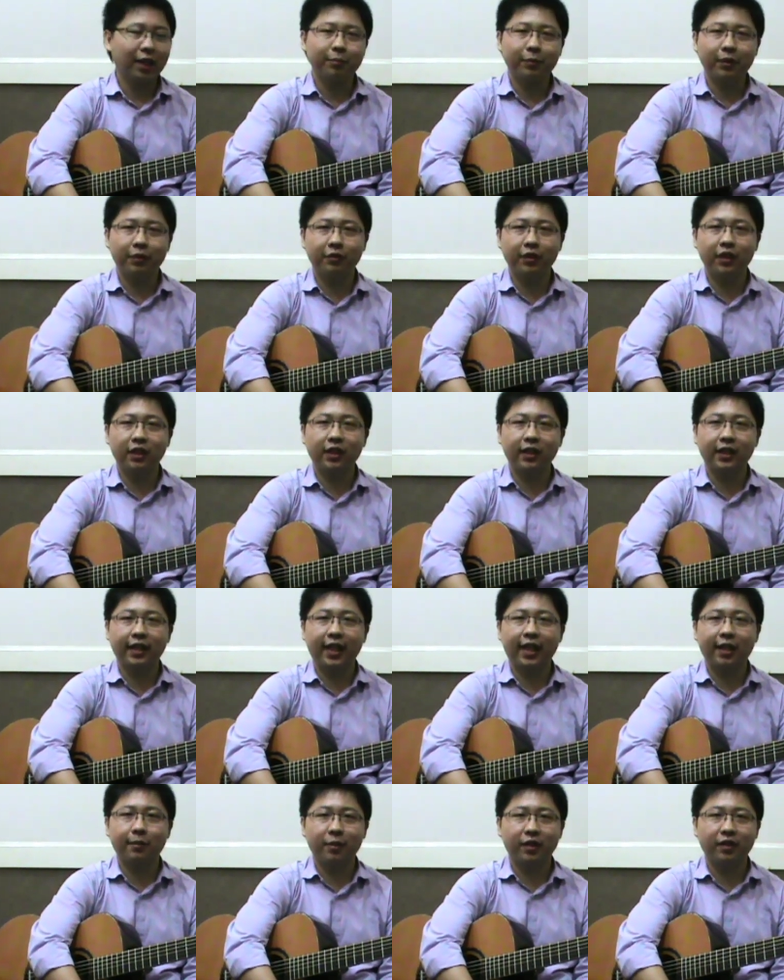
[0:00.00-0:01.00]
เป็นวิธี
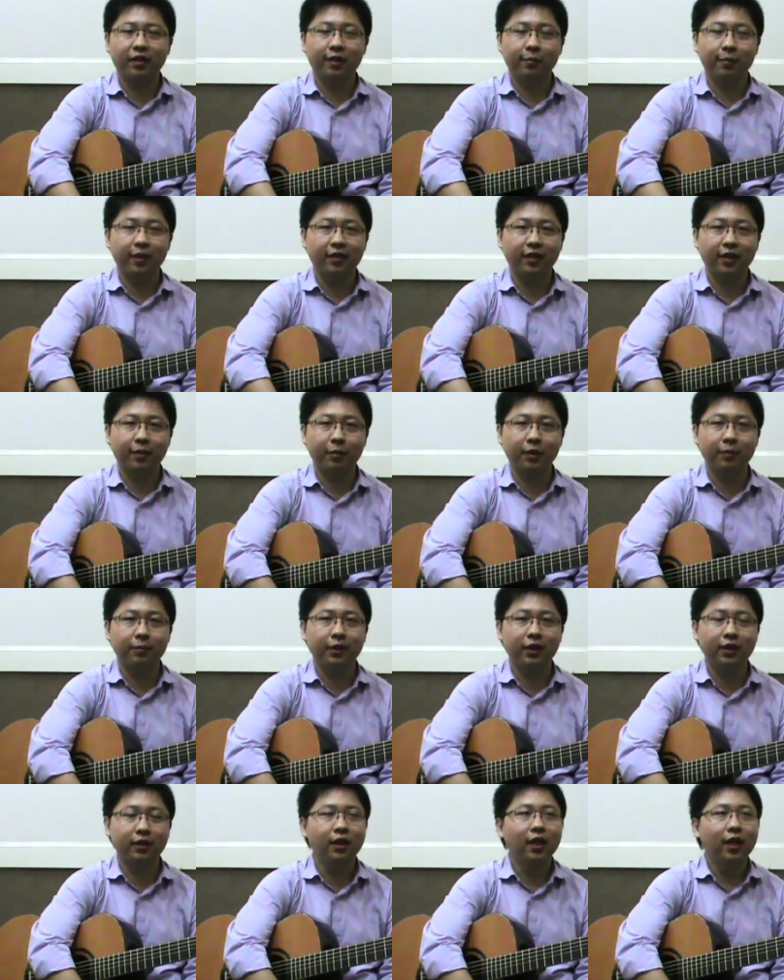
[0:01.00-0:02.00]
ง่ายเบสิก
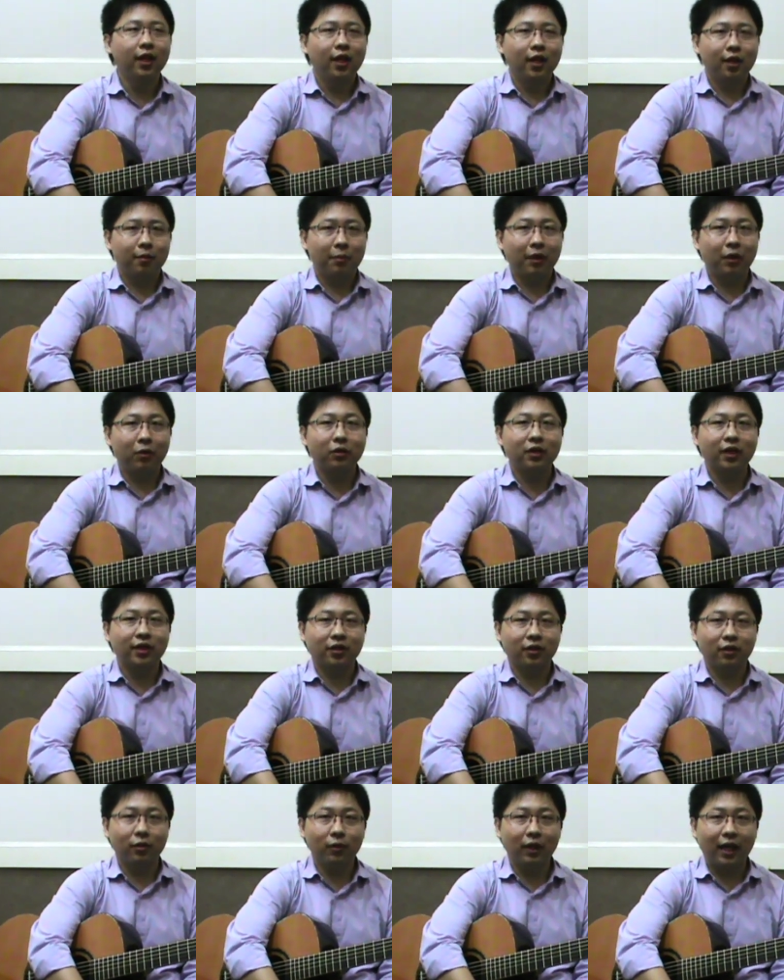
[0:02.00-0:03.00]
พื้นๆบางคนอาจ
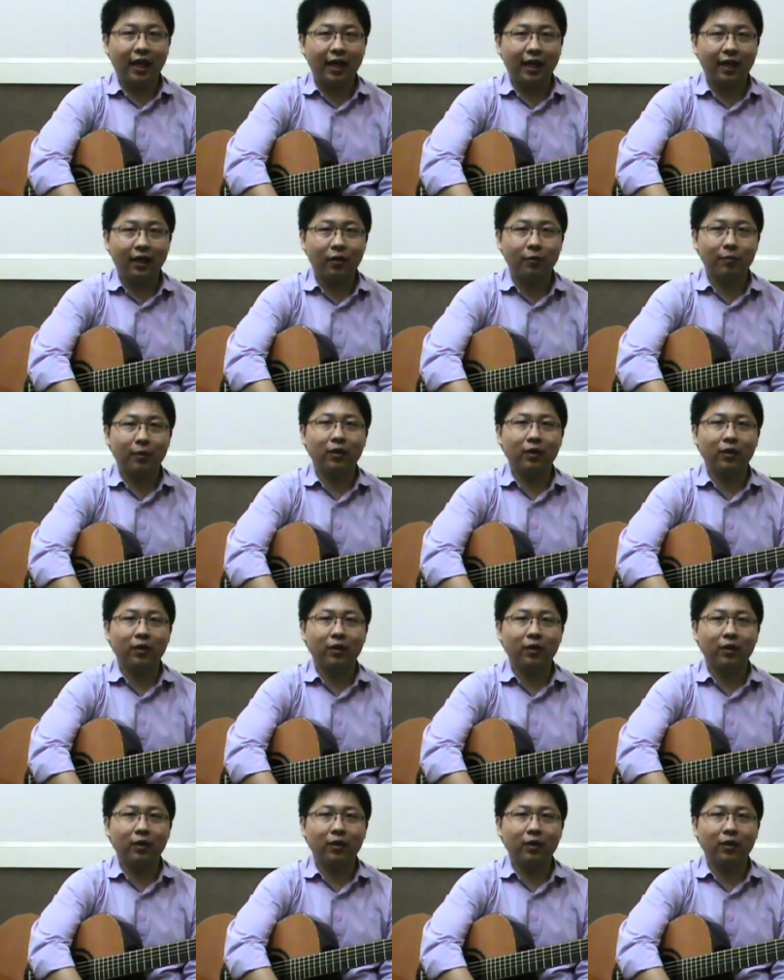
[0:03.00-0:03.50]
จะรู้แล้ว